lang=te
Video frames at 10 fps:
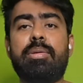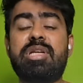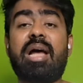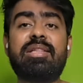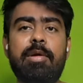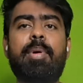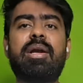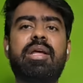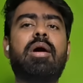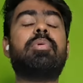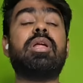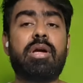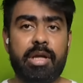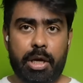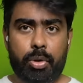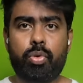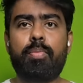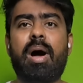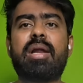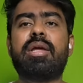జాతీయ పార్టీ కాబట్టి ఇంకా ఎక్కువ
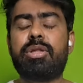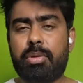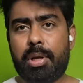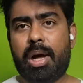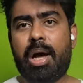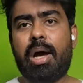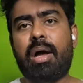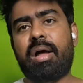భారీ ఎత్తున ఆ